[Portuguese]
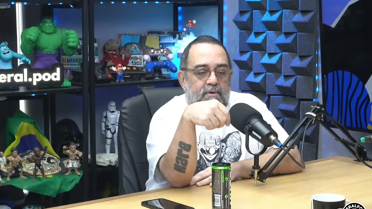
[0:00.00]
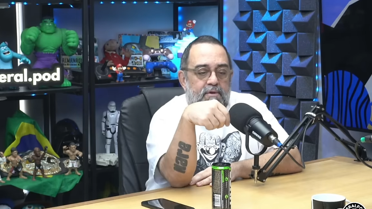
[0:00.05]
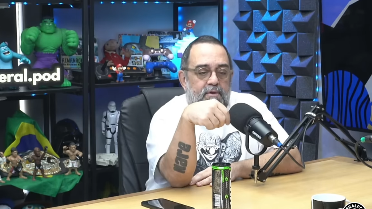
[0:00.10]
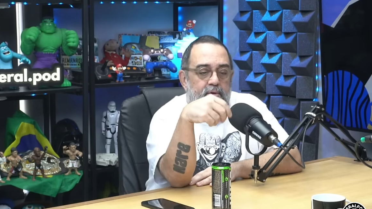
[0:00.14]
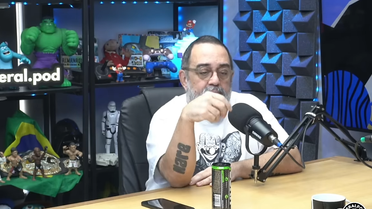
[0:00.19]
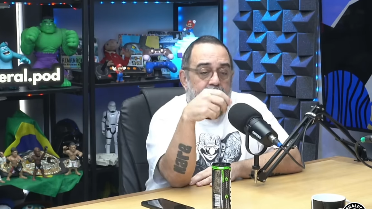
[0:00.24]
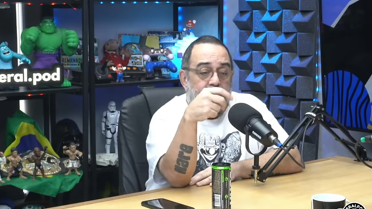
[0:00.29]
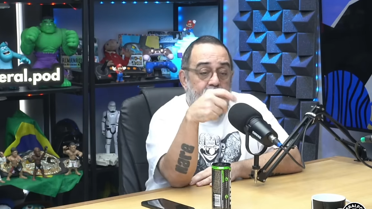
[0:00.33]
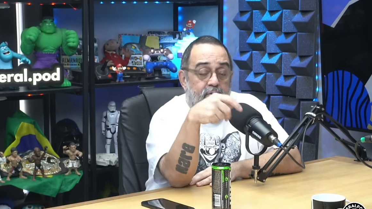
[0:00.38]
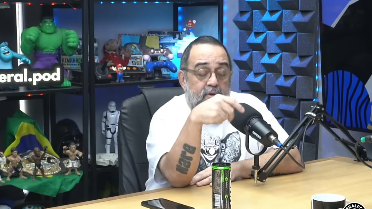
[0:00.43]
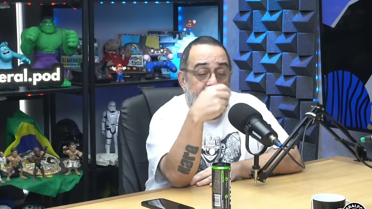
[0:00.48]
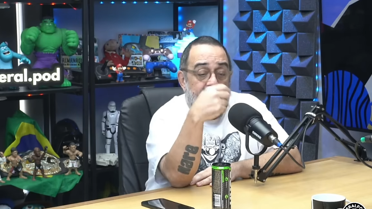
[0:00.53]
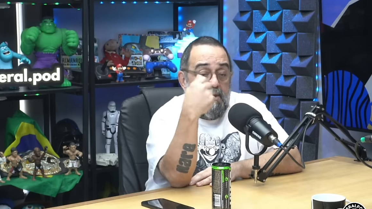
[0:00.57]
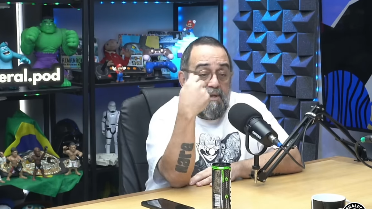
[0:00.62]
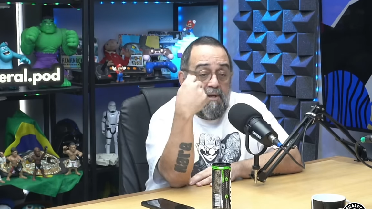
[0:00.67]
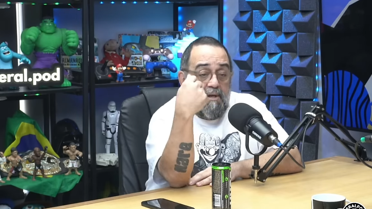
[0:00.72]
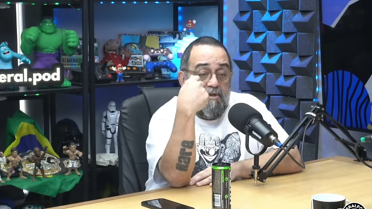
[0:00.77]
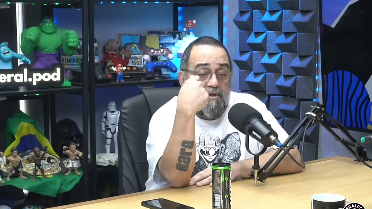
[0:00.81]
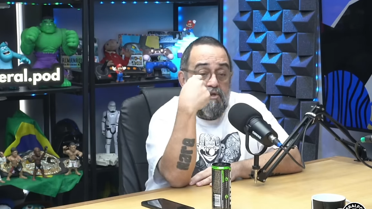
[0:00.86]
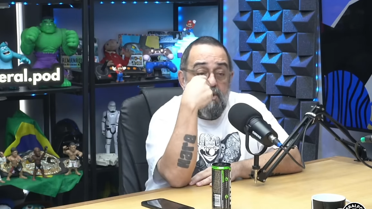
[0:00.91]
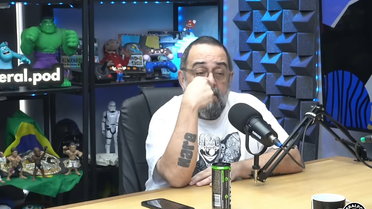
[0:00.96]
O Silvio não
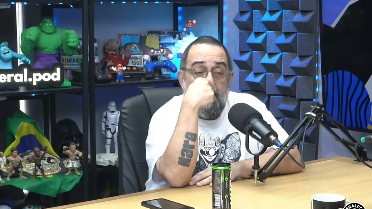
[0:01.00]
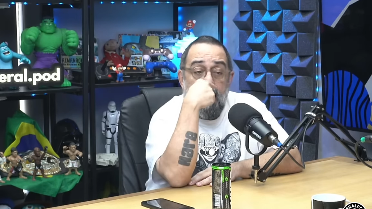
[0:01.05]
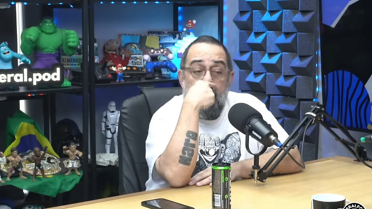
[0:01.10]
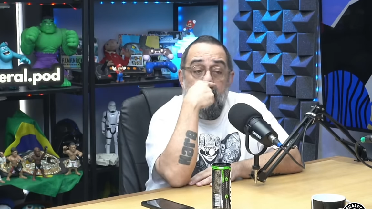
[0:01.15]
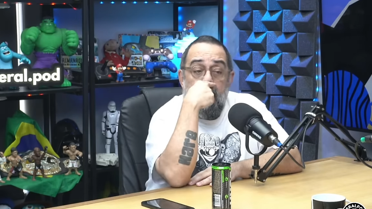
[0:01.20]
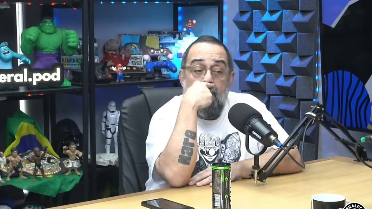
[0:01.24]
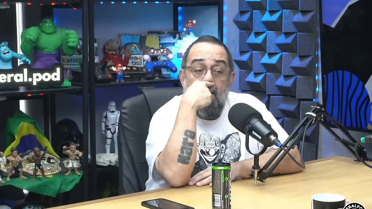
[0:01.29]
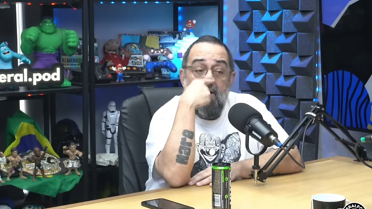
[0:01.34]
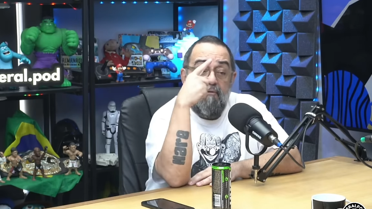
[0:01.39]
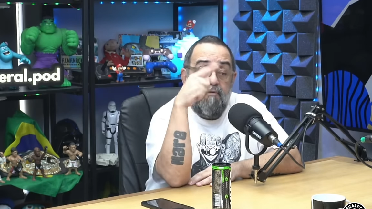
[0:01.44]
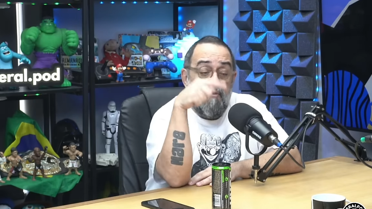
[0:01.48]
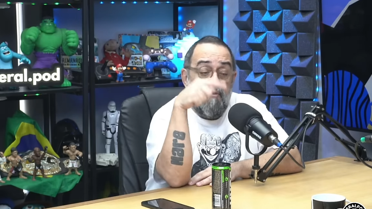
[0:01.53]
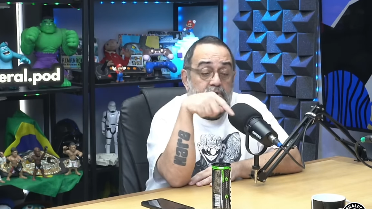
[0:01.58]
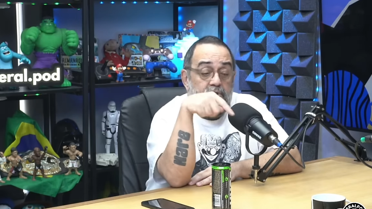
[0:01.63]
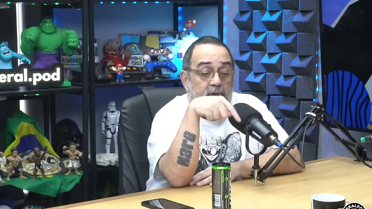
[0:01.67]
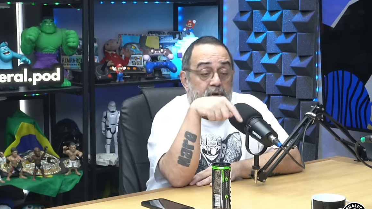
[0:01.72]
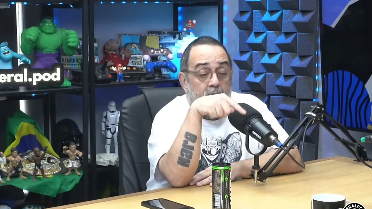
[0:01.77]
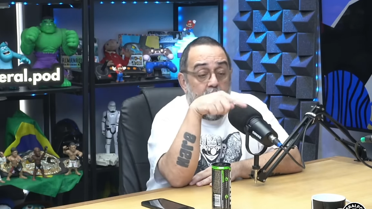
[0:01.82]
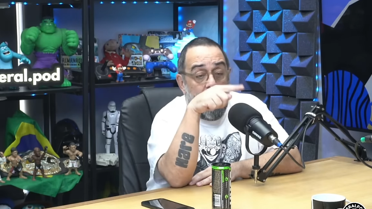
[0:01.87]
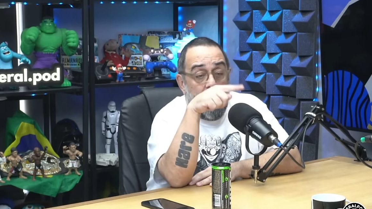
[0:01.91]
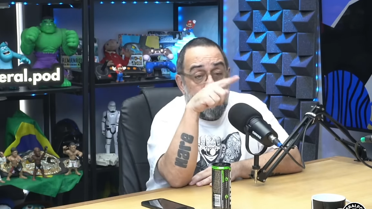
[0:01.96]
queria ir de carro, aí
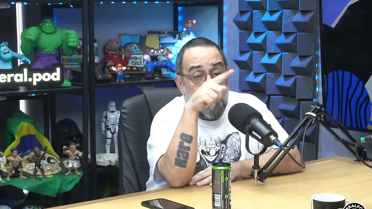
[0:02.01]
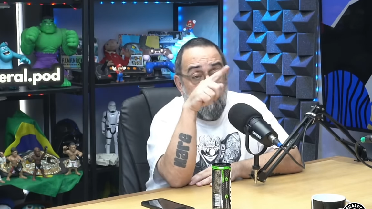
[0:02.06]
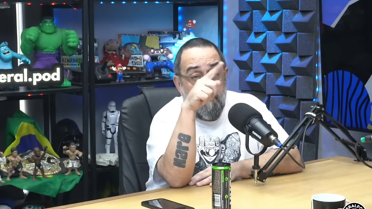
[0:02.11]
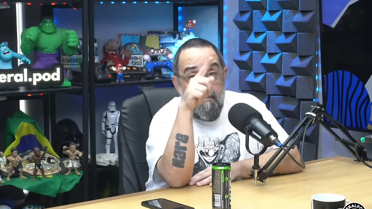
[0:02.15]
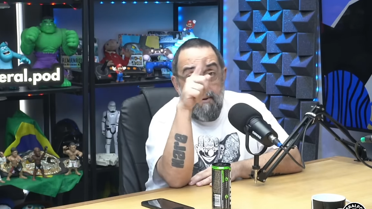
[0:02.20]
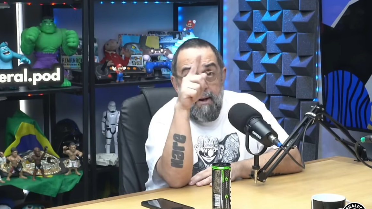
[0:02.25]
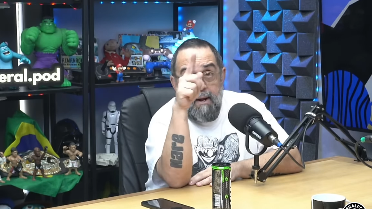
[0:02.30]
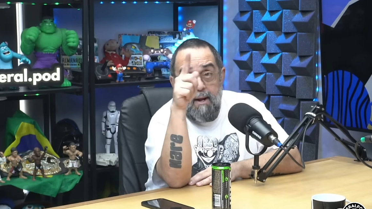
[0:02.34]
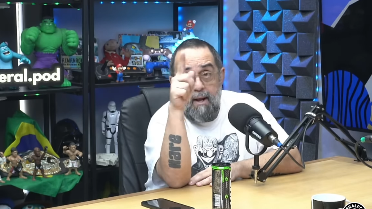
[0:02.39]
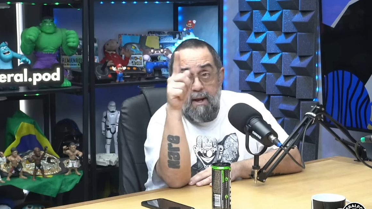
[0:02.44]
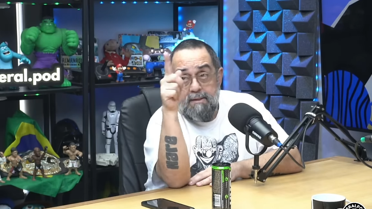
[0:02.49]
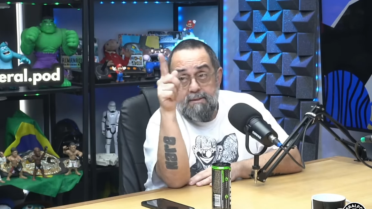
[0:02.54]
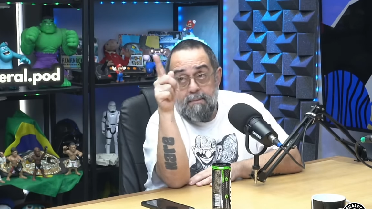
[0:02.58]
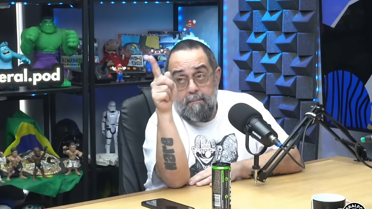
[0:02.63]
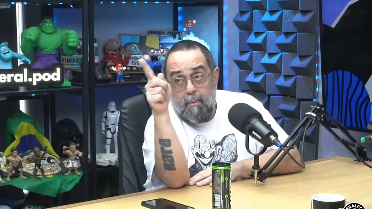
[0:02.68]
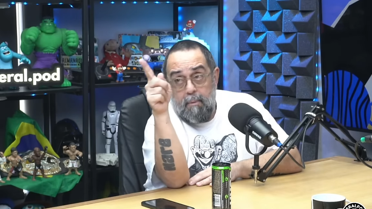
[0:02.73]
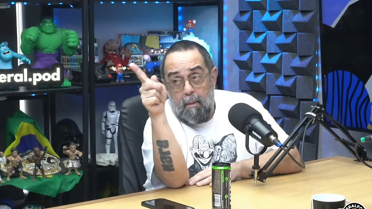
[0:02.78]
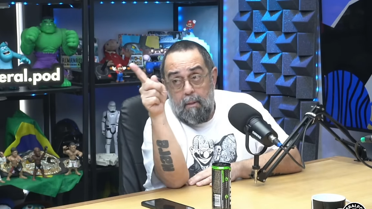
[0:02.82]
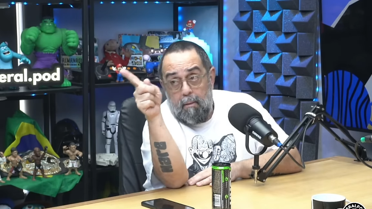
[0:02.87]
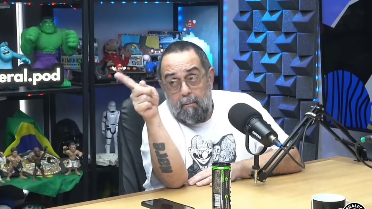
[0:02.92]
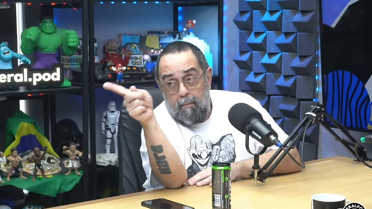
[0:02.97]
foi de helicóptero para
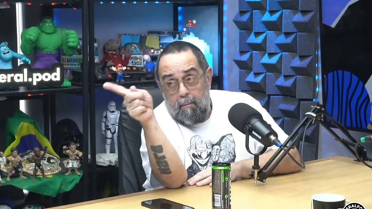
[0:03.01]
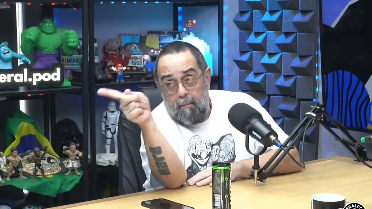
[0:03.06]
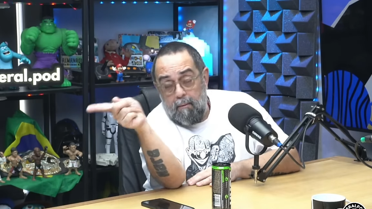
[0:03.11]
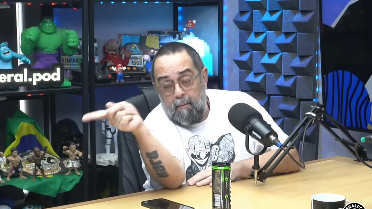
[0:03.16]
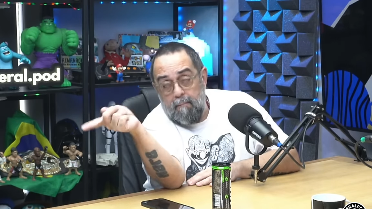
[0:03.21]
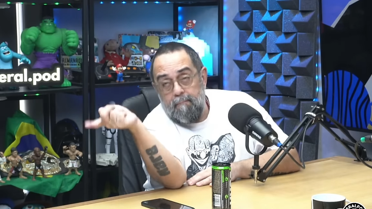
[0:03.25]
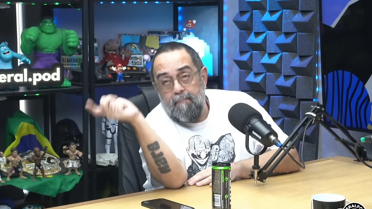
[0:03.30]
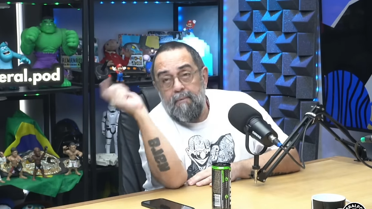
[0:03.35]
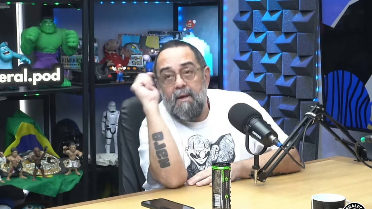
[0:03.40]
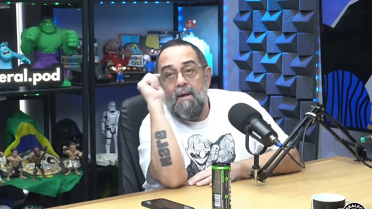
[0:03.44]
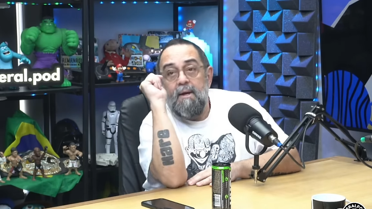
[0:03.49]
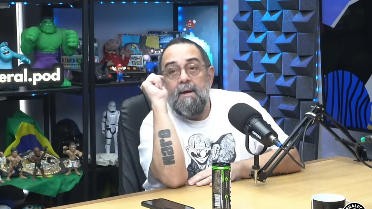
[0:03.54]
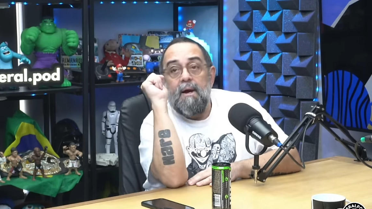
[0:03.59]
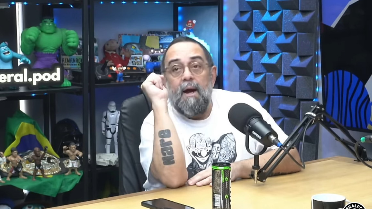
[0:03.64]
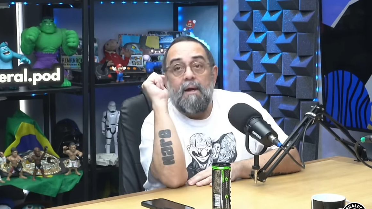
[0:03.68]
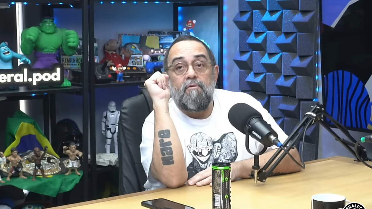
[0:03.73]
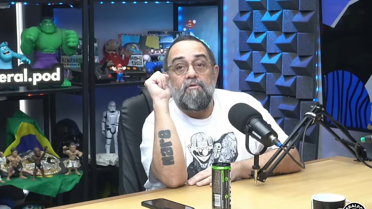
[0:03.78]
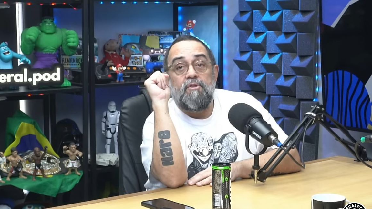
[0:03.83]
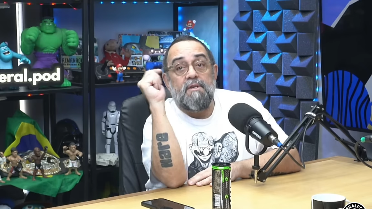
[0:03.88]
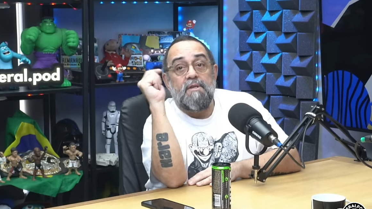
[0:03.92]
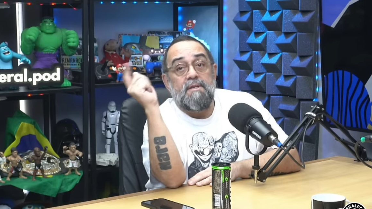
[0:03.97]
casa.
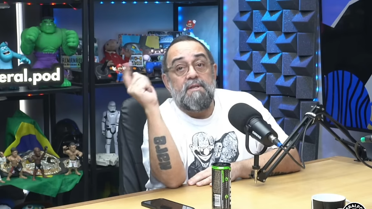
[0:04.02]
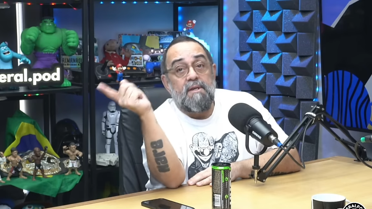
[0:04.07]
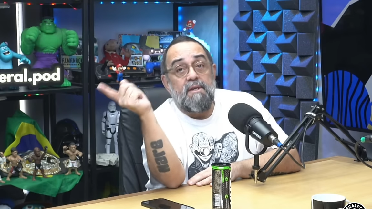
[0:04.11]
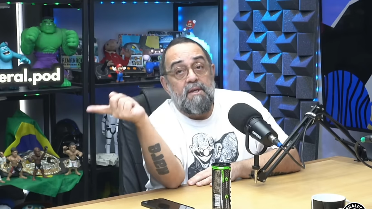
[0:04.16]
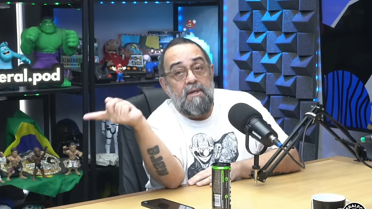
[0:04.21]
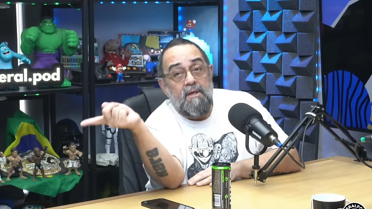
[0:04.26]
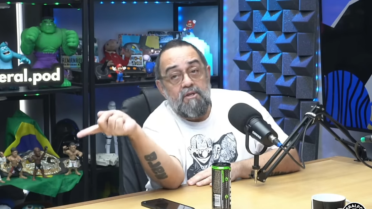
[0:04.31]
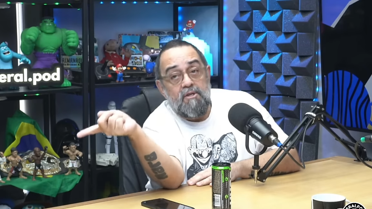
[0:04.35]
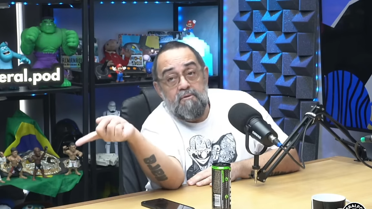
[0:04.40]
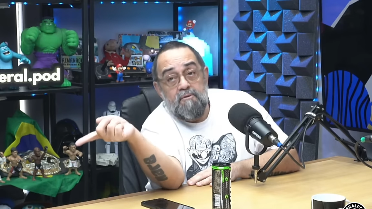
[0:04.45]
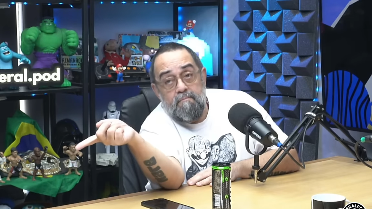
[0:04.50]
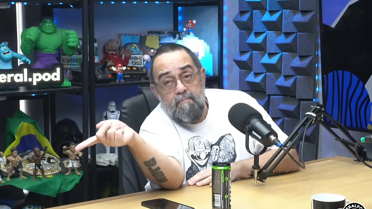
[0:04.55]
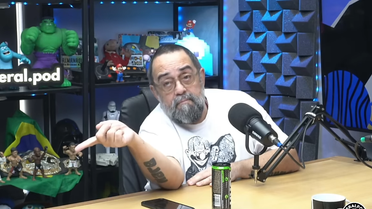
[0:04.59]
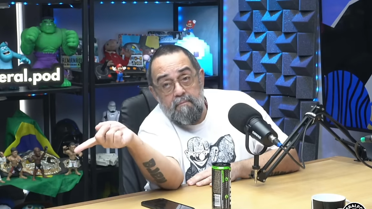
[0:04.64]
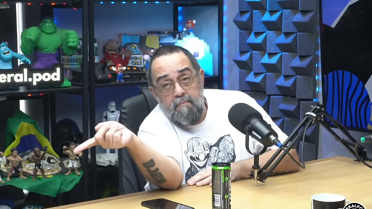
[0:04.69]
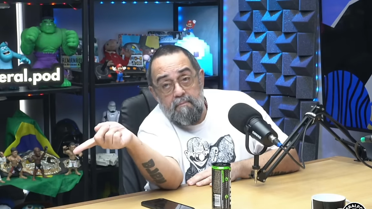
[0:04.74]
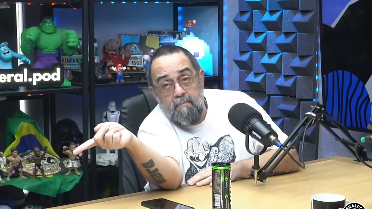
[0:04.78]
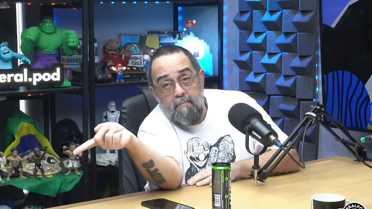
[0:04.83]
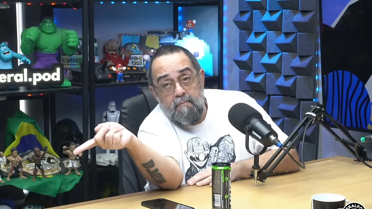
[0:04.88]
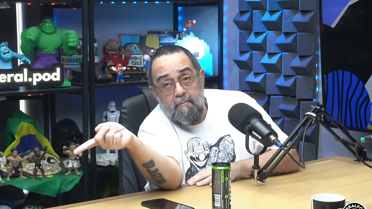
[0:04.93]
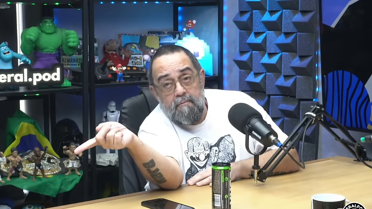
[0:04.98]
Aí no dia
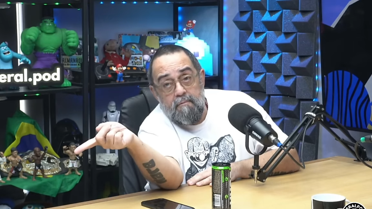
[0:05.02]
seguinte,